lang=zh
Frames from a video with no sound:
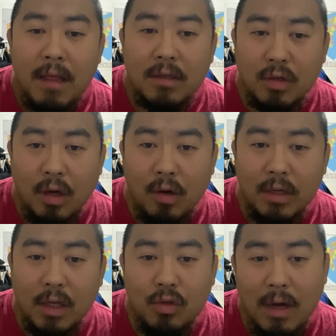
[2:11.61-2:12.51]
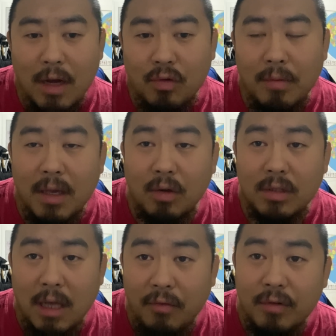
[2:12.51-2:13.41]
之后呢虽然说没有
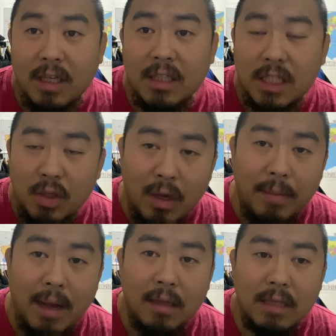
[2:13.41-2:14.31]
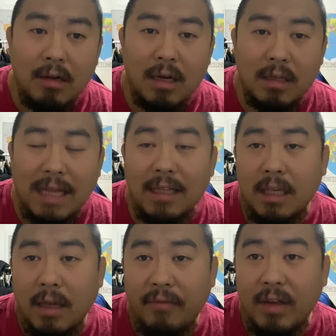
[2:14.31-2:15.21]
降服的机会吧，但是让大地
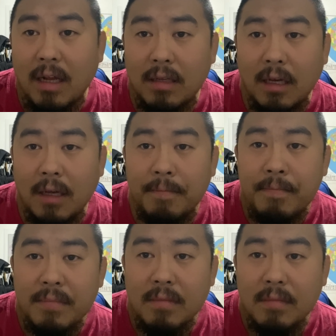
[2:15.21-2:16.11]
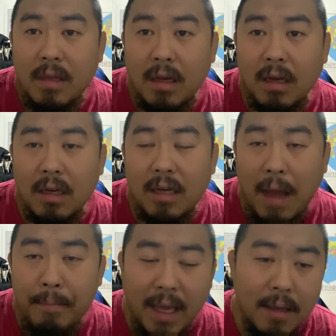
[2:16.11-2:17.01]
也非常的呃
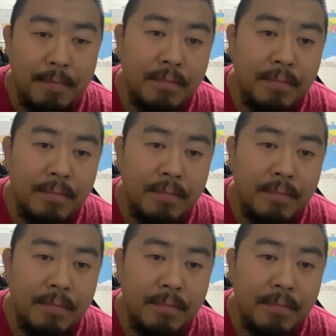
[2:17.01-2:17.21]
狼狈。